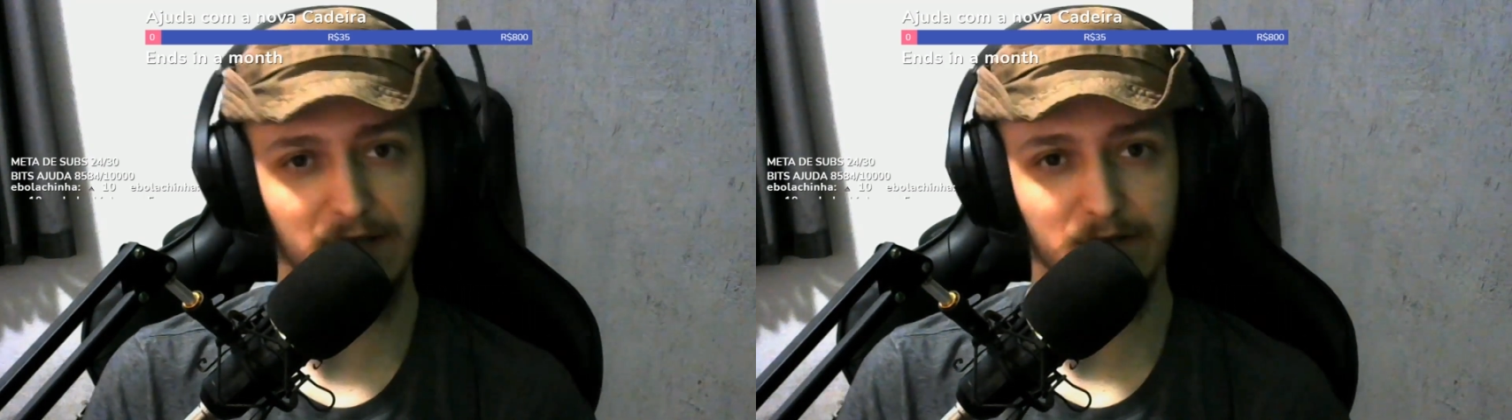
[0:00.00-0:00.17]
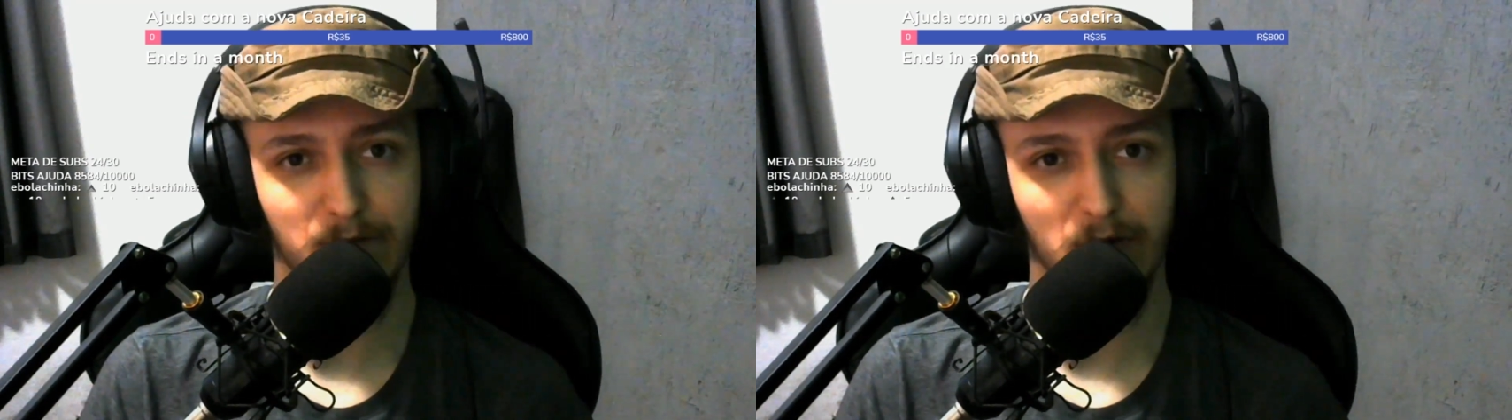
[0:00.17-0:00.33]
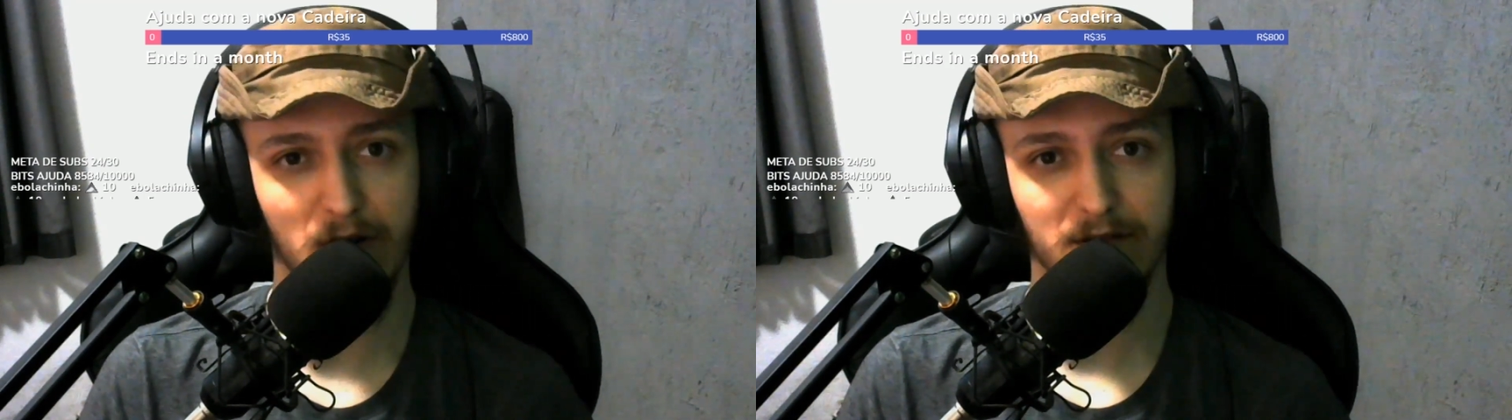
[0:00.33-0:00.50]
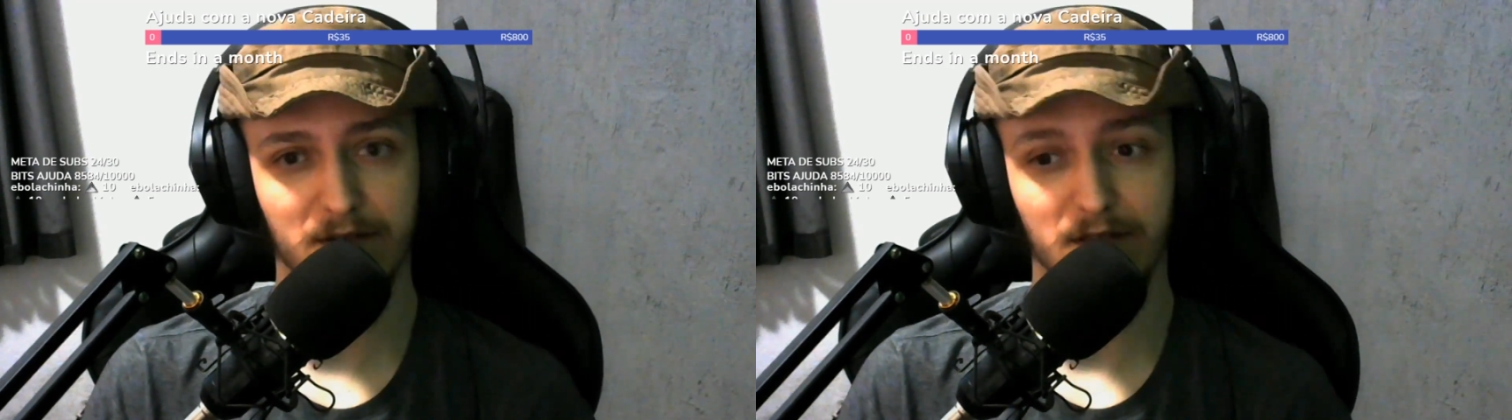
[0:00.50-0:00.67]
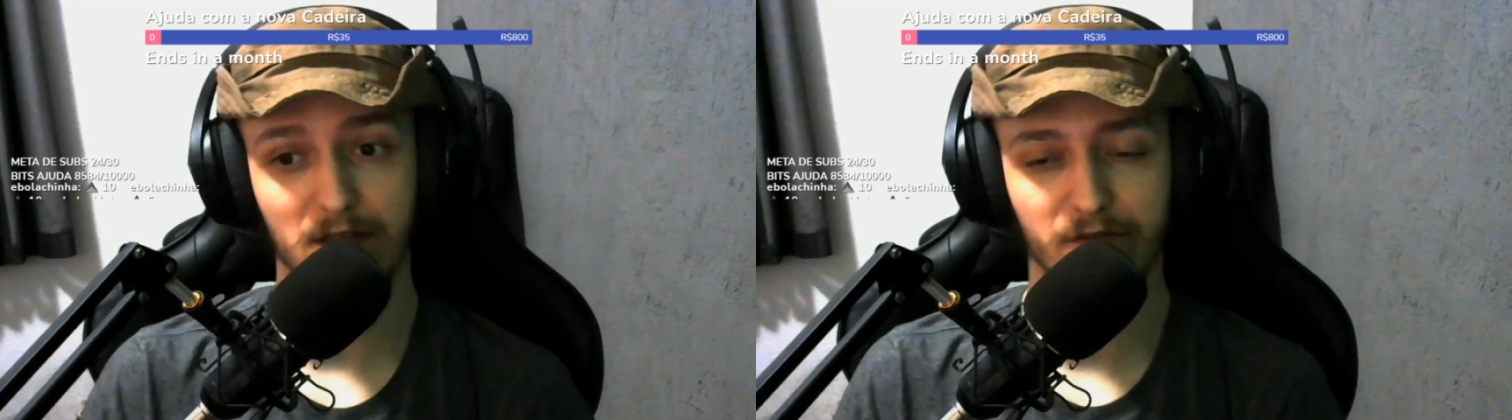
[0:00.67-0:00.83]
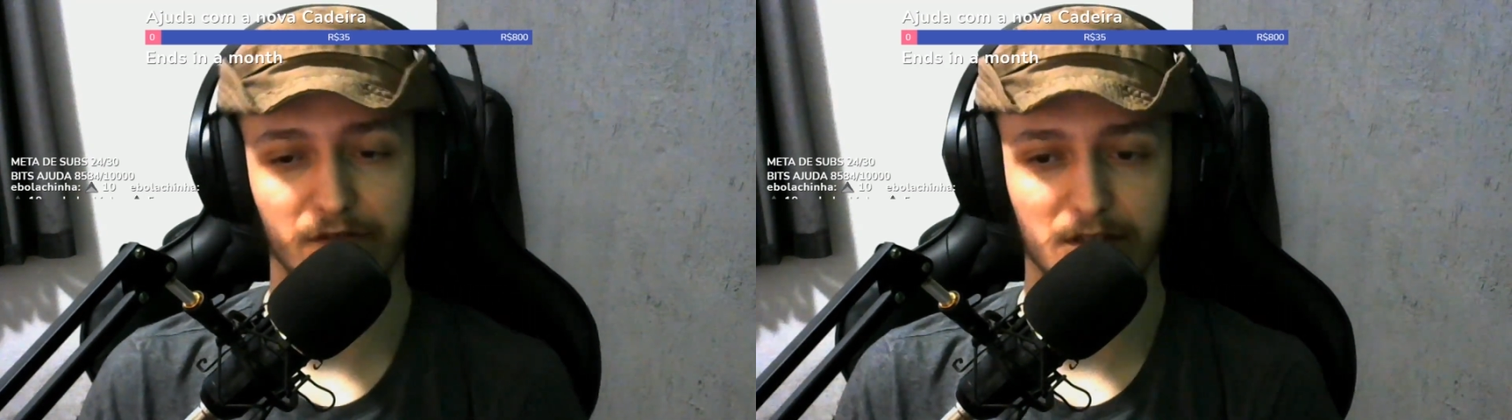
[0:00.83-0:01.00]
Xbox
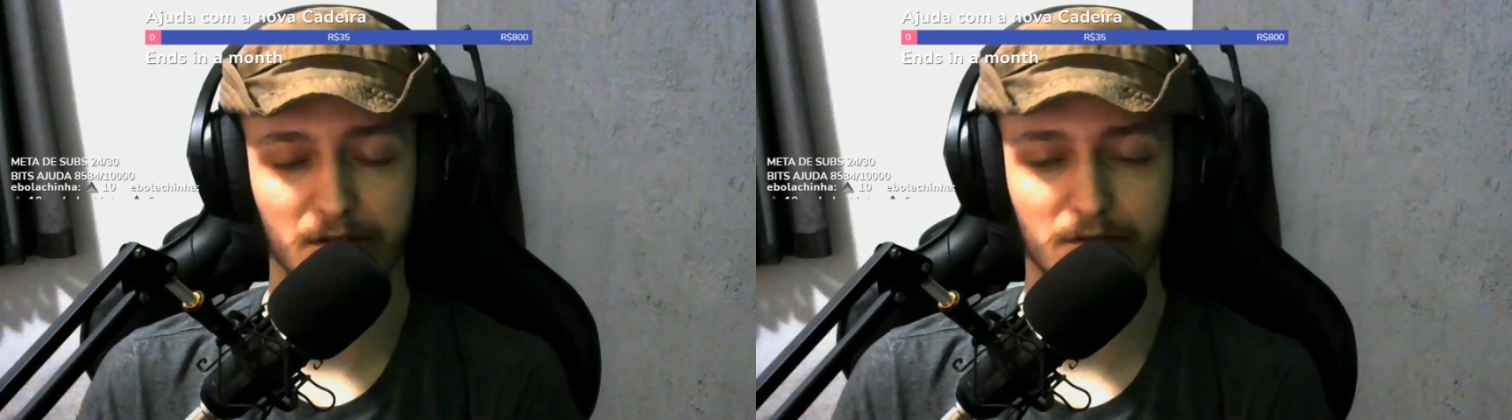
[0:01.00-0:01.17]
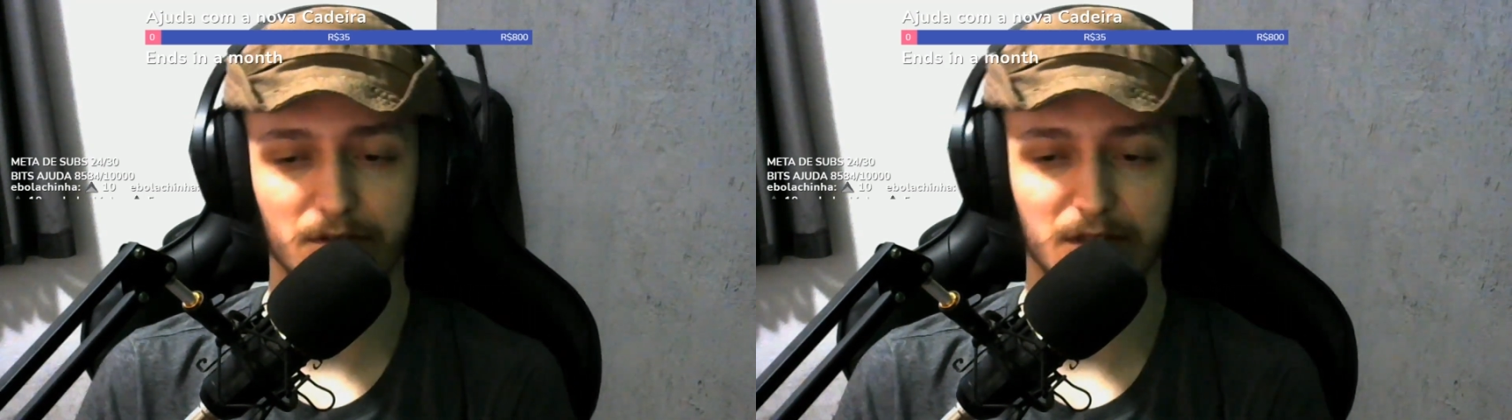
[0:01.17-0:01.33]
e físicos